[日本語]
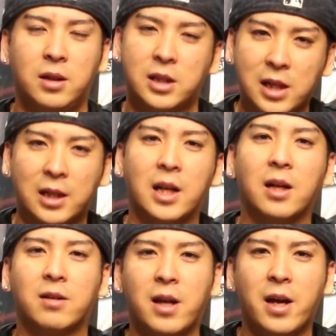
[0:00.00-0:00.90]
にしかなら
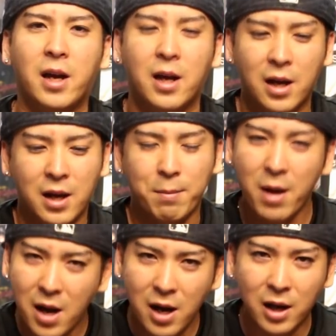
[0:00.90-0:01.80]
なくて、
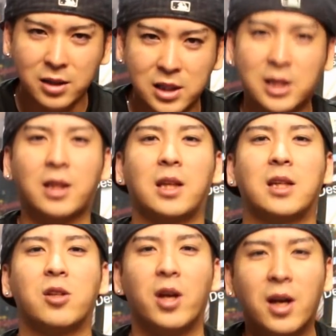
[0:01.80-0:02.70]
まあ、ちっちゃかった
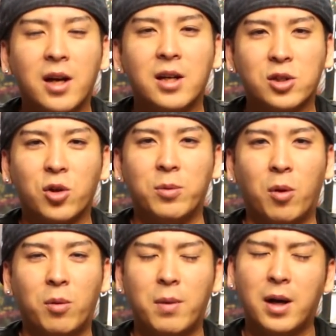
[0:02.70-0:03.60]
んですよね、商品
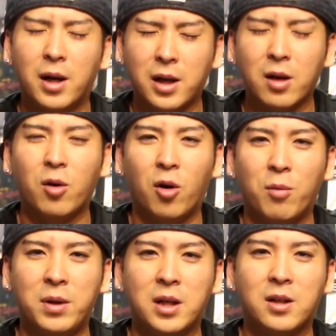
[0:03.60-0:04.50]
も。まあ、結
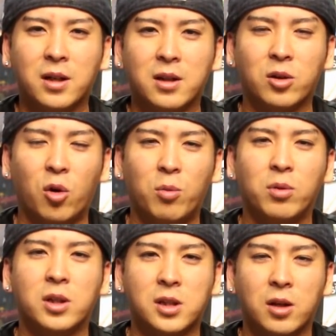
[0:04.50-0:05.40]
構見にくかったと
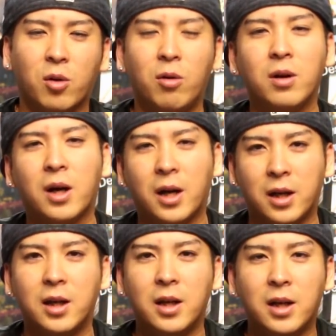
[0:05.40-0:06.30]
思うんですけど、今
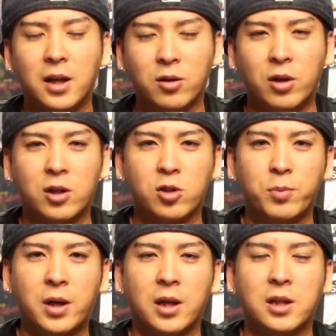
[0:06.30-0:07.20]
回の
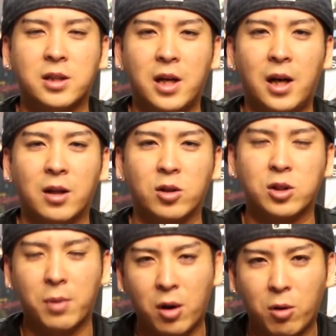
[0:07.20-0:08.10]
ネットショップからですね、あの、
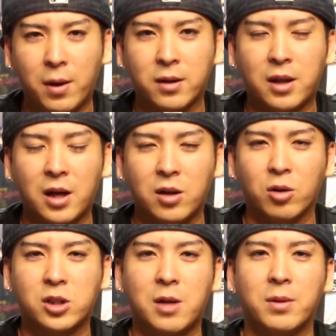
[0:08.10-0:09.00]
スマホ版
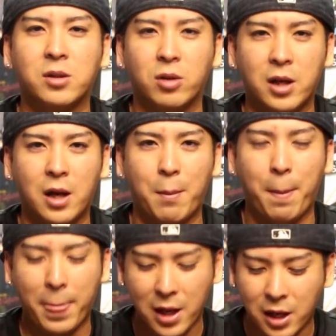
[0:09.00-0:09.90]
対応していますので、
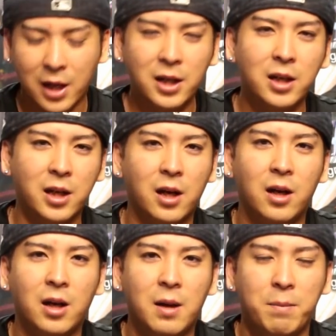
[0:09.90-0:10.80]
かなり
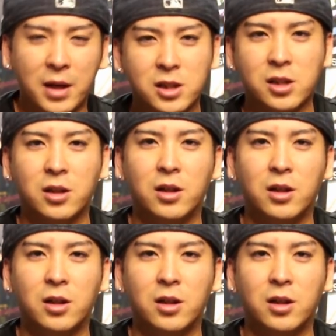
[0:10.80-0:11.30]
ね、見やす